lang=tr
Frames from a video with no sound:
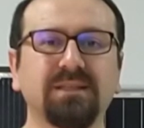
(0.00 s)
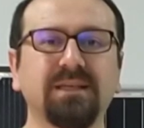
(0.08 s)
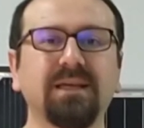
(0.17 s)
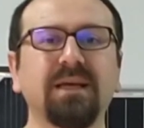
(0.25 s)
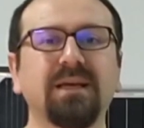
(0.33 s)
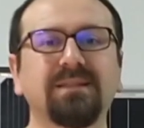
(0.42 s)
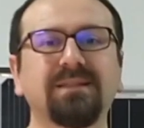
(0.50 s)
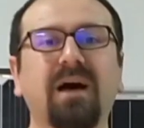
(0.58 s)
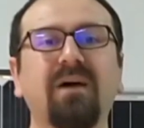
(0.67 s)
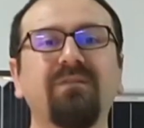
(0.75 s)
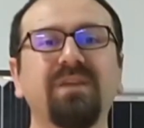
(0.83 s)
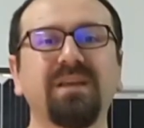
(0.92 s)
ki
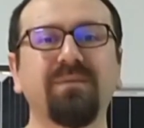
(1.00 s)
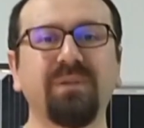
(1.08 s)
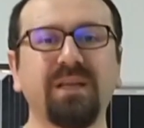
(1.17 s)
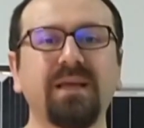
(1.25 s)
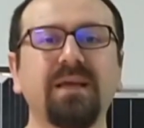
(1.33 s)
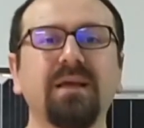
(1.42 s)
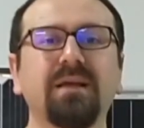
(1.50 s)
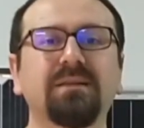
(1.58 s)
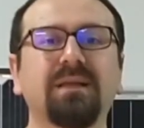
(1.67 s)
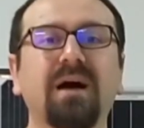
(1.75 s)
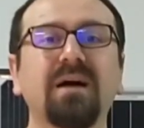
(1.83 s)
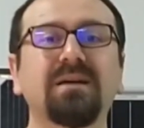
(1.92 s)
daha verimli,
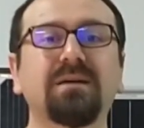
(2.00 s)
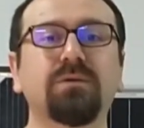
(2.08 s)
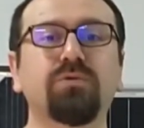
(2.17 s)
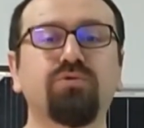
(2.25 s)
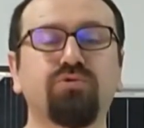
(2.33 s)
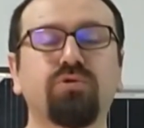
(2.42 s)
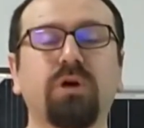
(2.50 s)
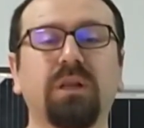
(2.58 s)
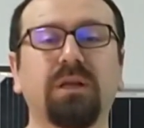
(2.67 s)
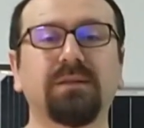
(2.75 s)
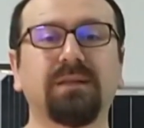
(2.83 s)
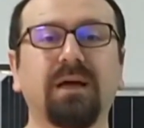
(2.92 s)
daha küçük
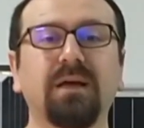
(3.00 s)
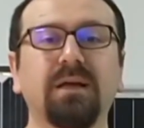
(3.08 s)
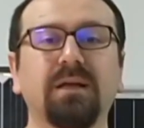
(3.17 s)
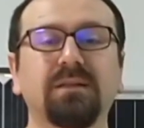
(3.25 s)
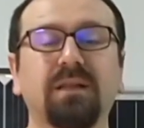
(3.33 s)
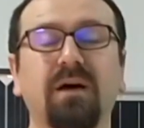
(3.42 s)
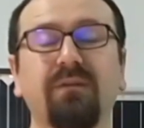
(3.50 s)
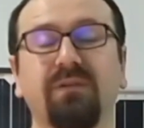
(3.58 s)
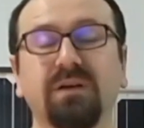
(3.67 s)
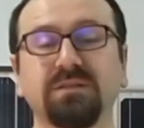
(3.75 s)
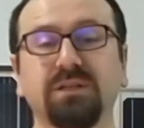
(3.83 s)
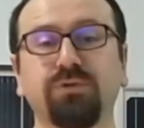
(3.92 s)
alanda daha
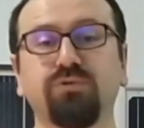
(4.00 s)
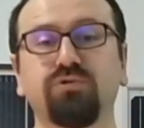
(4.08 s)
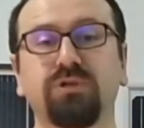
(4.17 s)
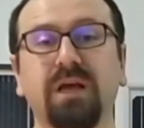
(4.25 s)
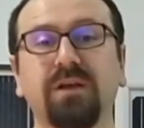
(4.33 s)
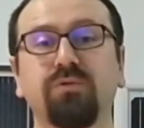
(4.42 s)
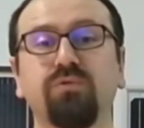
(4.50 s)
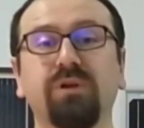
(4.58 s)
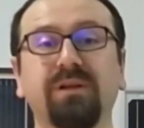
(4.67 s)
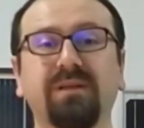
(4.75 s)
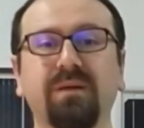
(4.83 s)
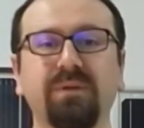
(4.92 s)
fazla güçler
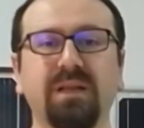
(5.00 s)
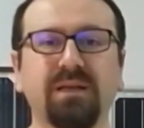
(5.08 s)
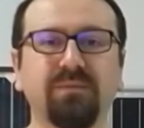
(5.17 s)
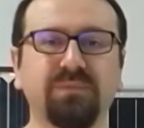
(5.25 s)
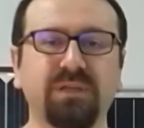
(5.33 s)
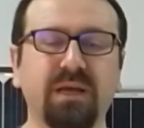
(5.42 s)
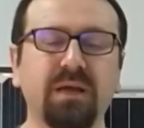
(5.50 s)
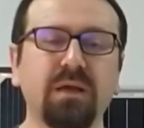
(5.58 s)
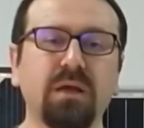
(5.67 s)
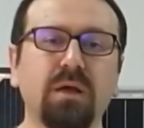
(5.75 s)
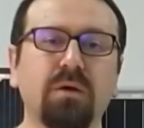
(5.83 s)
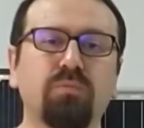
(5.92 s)
üretebilelim diye.
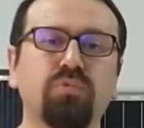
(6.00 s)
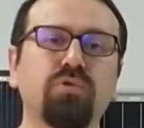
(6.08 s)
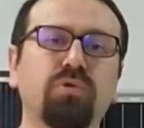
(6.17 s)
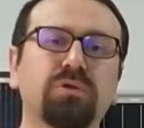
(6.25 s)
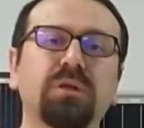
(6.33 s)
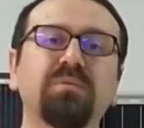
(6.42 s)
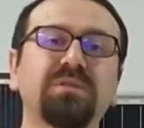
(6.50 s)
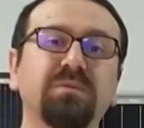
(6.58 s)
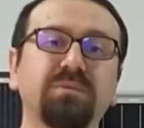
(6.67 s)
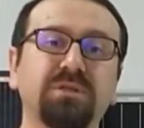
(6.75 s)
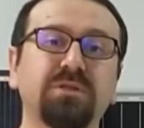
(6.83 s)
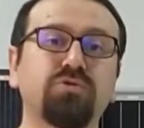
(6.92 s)
Bu nokta
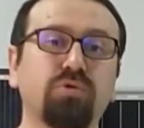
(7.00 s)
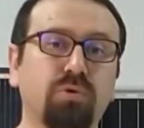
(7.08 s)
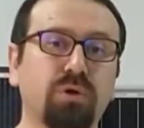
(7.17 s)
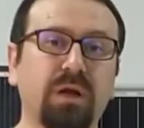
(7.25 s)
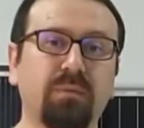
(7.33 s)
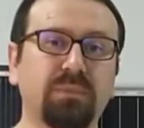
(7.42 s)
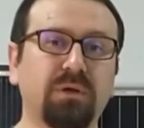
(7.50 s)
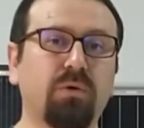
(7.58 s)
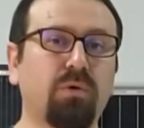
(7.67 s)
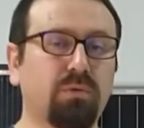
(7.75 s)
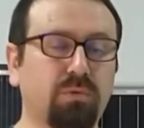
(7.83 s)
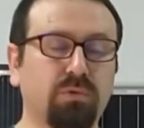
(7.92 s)
bizim için çok önemli
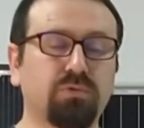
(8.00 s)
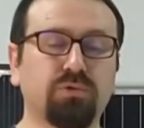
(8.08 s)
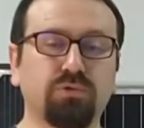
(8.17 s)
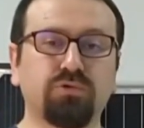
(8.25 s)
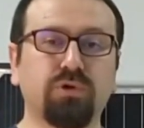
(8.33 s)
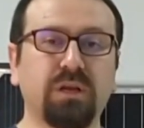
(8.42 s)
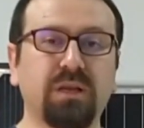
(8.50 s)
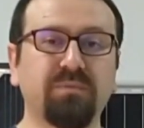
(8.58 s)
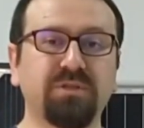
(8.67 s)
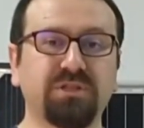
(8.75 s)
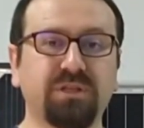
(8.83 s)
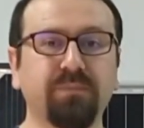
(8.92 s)
olduğunu
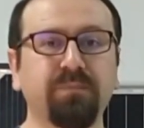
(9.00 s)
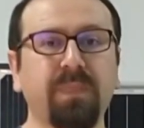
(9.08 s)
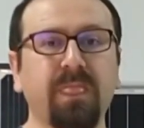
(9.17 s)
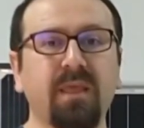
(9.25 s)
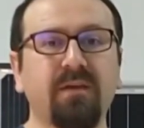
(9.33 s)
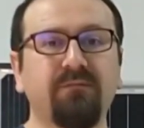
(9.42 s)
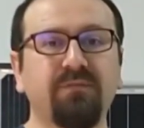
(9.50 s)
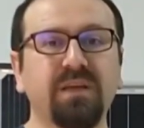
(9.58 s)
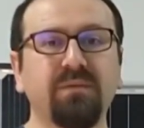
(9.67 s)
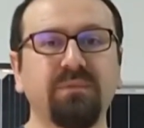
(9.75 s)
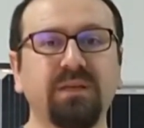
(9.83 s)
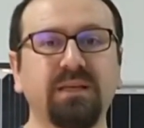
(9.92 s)
söylemiştim.
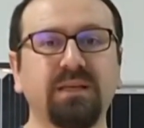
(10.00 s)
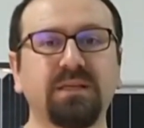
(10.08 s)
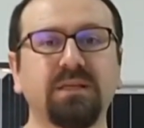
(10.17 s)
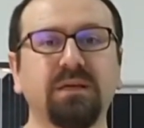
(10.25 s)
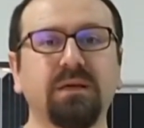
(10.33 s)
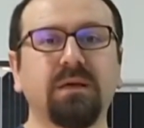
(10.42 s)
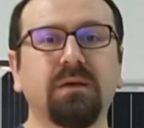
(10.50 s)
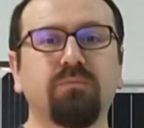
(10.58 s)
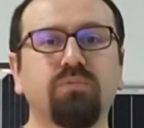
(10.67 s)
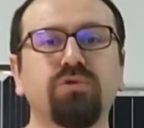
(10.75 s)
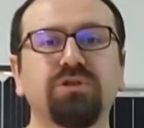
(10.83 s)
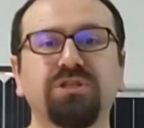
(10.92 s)
Verimlilik
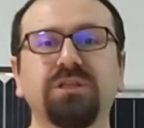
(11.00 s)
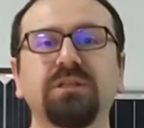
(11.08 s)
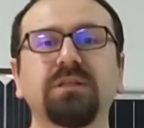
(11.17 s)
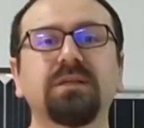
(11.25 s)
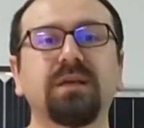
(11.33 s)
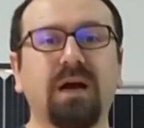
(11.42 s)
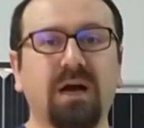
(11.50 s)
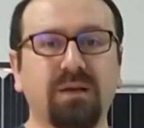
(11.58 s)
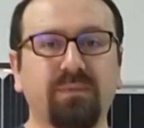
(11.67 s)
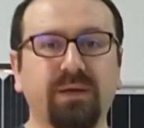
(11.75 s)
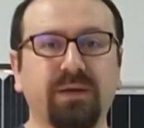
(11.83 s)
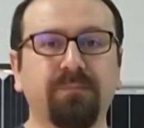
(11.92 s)
bu işin
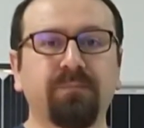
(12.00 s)
kalbi.